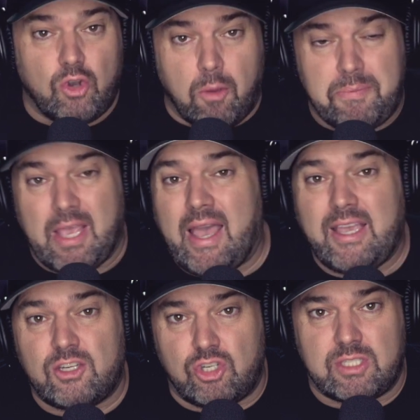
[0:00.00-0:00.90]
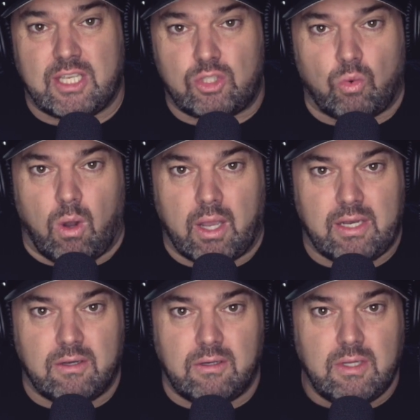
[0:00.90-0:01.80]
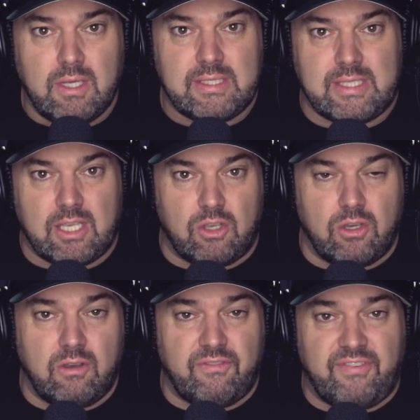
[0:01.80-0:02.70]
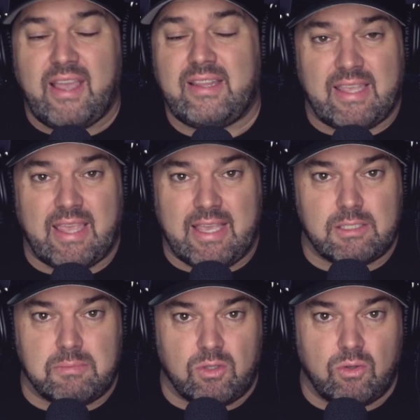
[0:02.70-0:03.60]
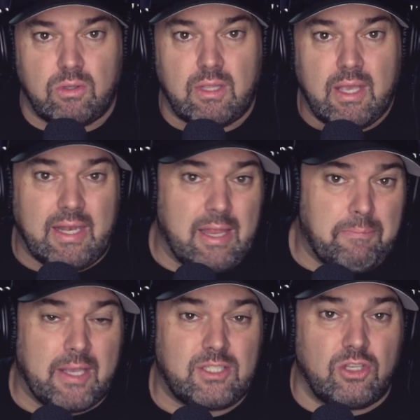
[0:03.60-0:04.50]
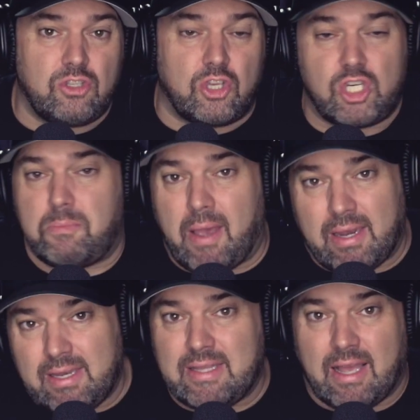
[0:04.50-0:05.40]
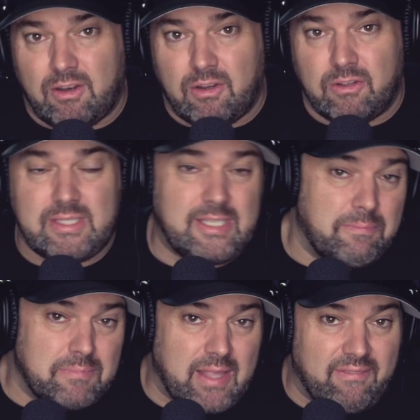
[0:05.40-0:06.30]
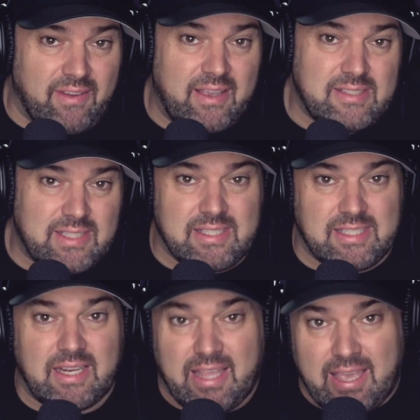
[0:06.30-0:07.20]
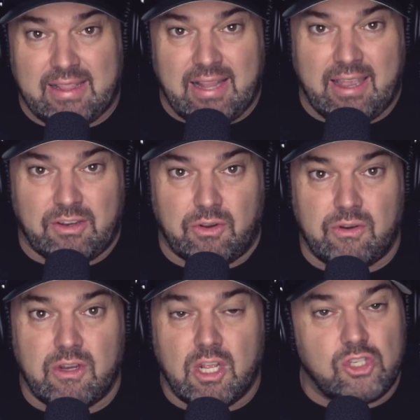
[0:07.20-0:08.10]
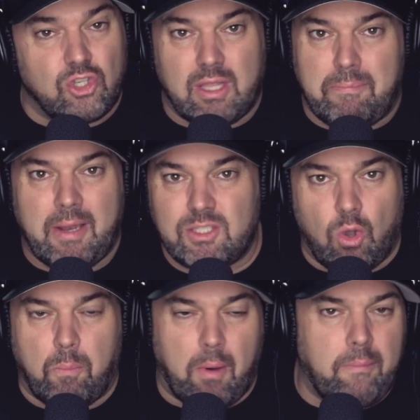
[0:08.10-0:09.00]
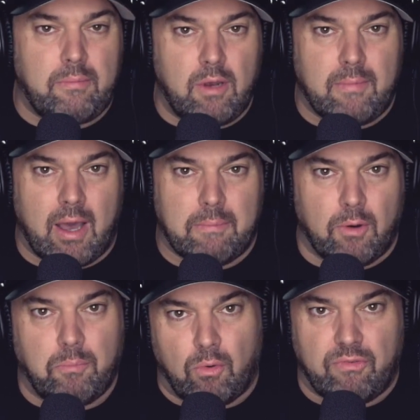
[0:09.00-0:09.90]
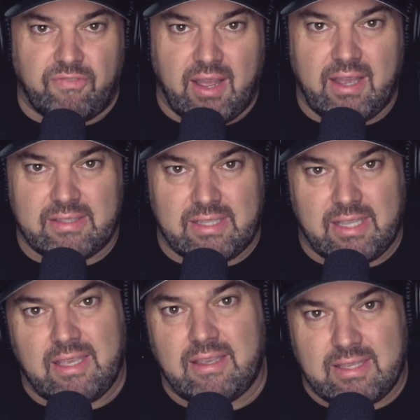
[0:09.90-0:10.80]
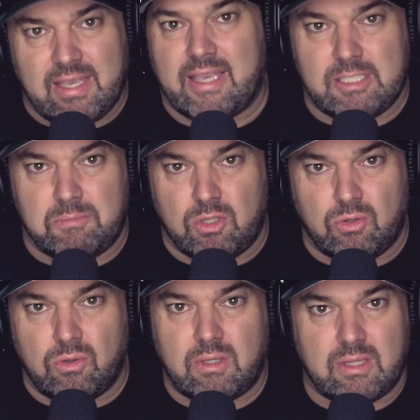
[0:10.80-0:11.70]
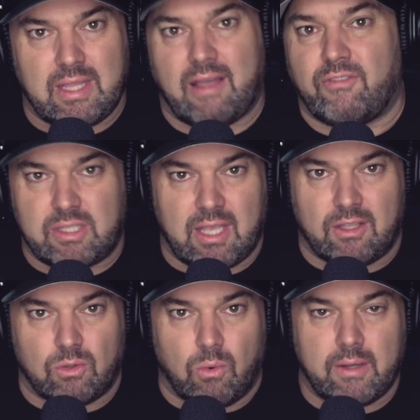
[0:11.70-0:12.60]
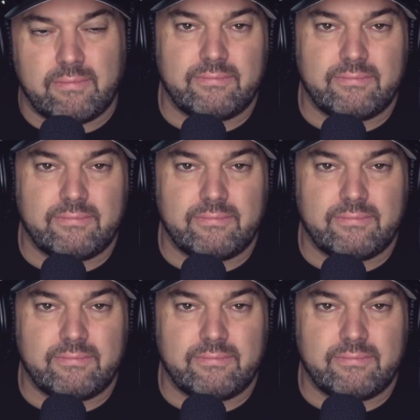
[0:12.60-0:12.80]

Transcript: Le piège de cette soirée-là, c'est que faire des 15 minutes, les personnes que j'ai parlé dans le type d'avant, c'est-à-dire les headliners, se déplaceront probablement pas pour faire des 15 minutes dans votre endroit.